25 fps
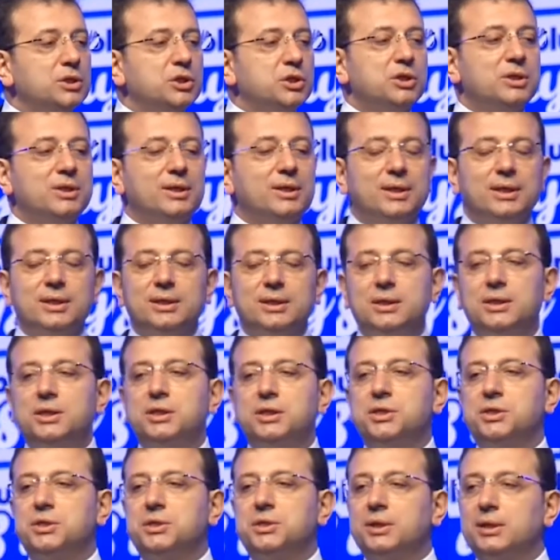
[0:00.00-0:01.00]
işlere
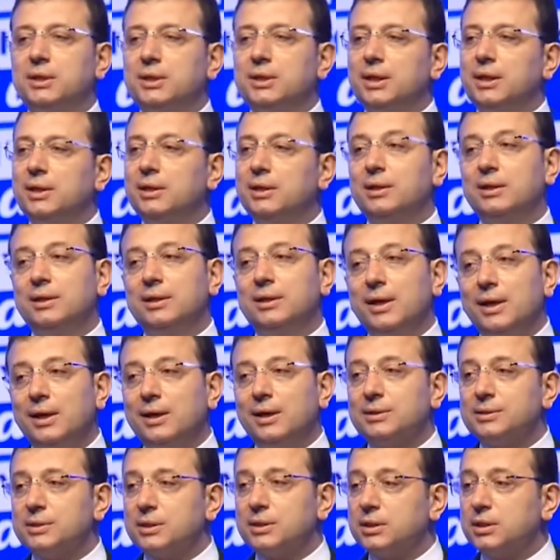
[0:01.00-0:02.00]
giriştiklerini ne
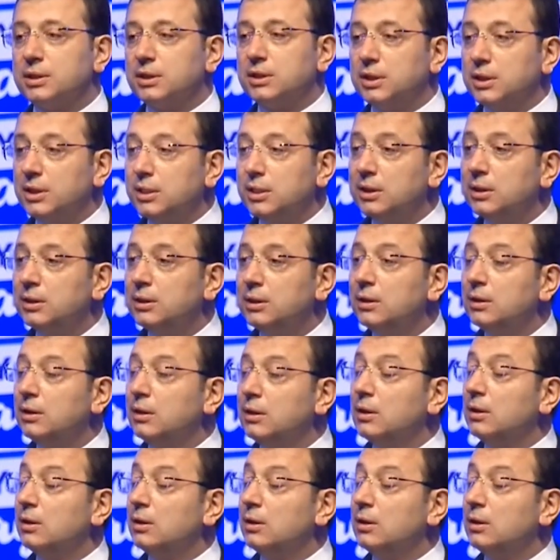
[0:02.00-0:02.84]
yazık ki